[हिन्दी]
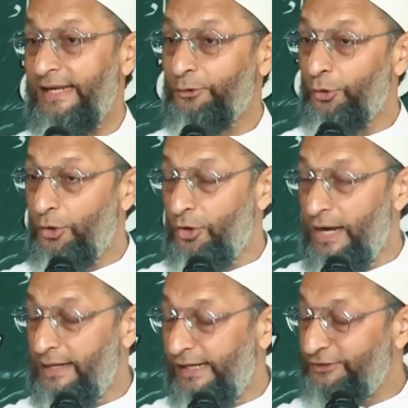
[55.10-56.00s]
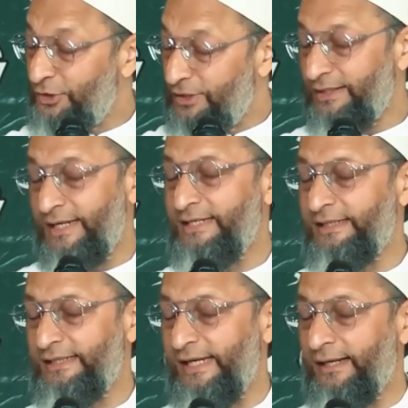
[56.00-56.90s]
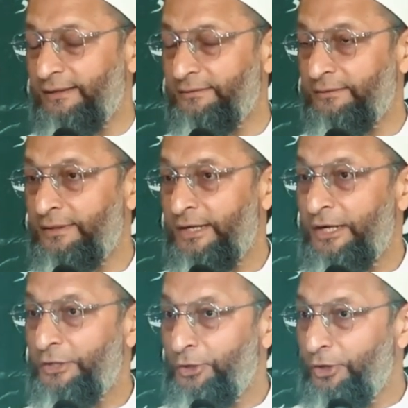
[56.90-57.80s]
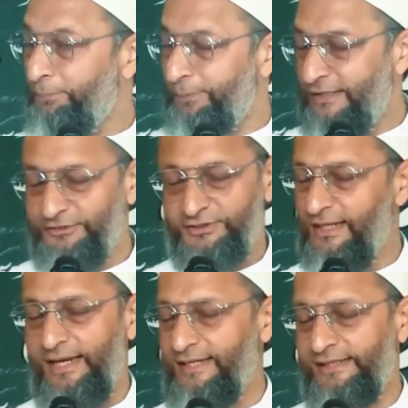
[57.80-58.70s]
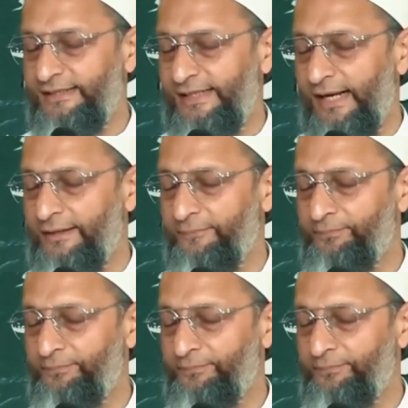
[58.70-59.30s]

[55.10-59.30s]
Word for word: ये गौरव अंग्रेज़ों ने नहीं किया यूरोपियंस ने नहीं किया